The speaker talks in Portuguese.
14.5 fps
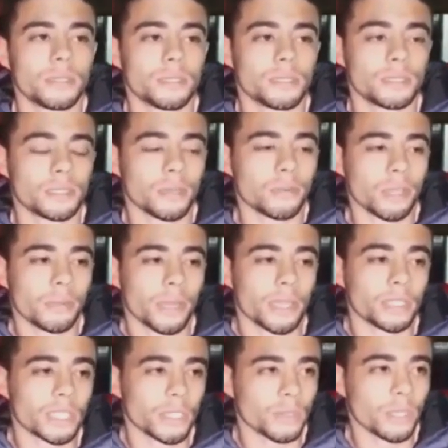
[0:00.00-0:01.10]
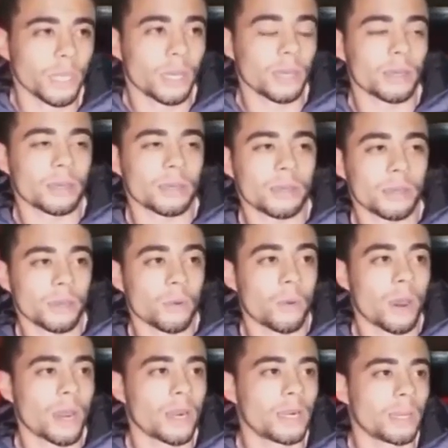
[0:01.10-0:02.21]
E segundamente a toda
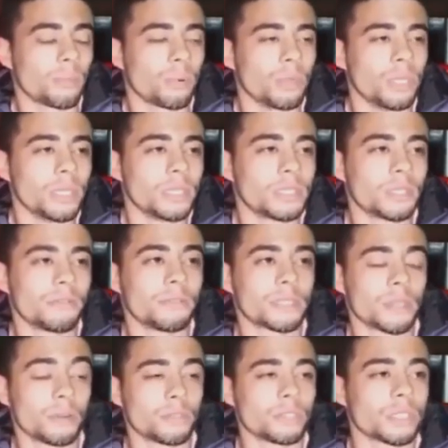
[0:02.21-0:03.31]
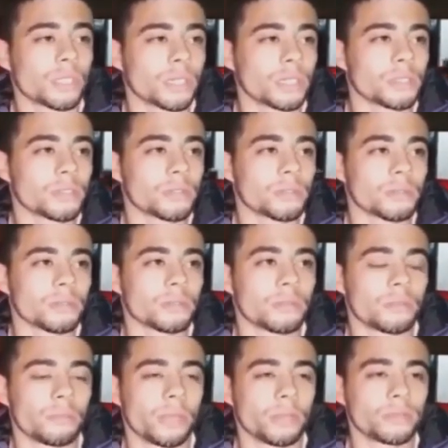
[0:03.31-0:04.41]
guarda, polícia, fiscal de trânsito,
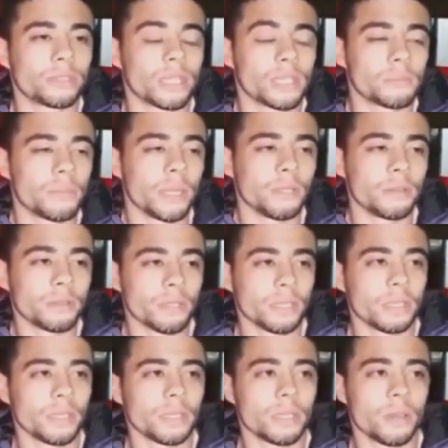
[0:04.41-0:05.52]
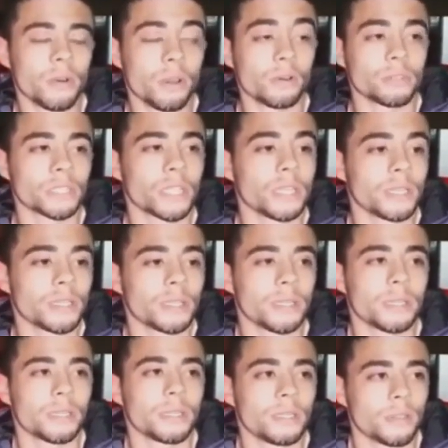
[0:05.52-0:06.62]
pelo desrespeito que eu causei
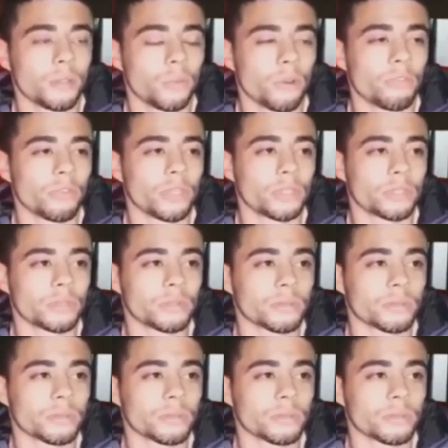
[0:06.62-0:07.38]
no meu vídeo.